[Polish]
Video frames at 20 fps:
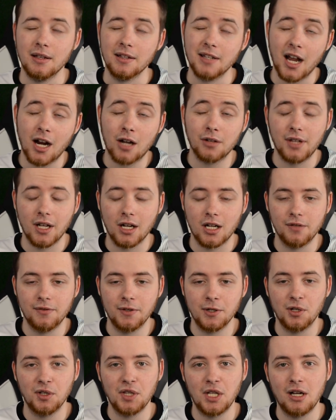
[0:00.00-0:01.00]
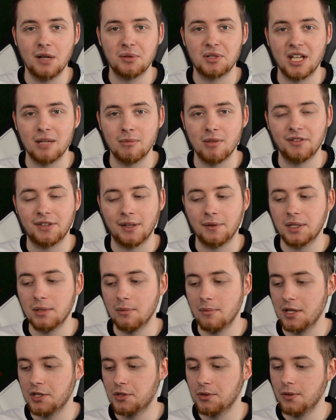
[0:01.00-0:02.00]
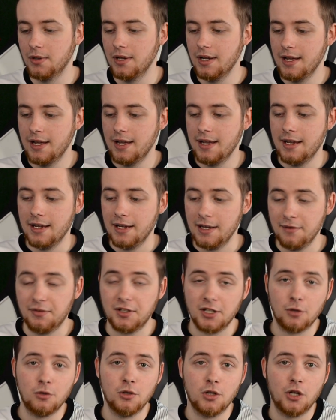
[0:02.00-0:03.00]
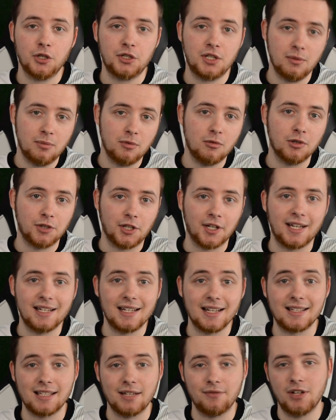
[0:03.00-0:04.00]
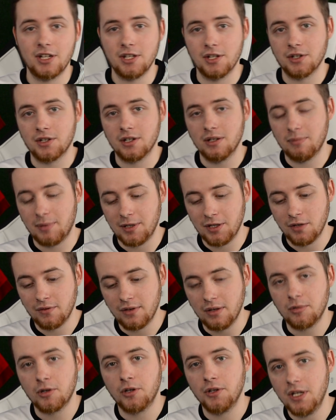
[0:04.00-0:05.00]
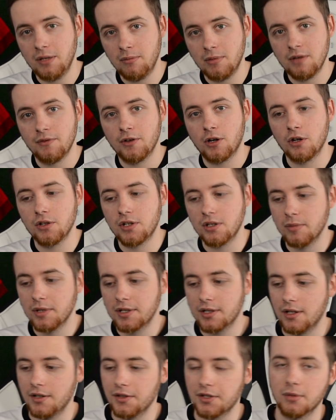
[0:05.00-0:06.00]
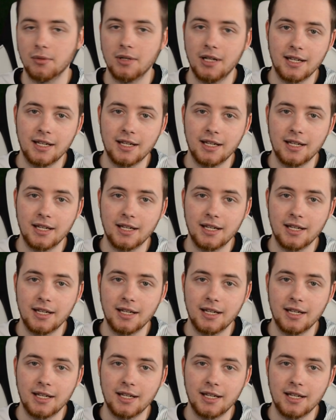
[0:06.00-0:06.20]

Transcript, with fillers: jako tako wyglądała przynajmniej w tamtym meczu i w szczególności było takie nastawienie, że panowie bronimy i wychodzimy z kontrą.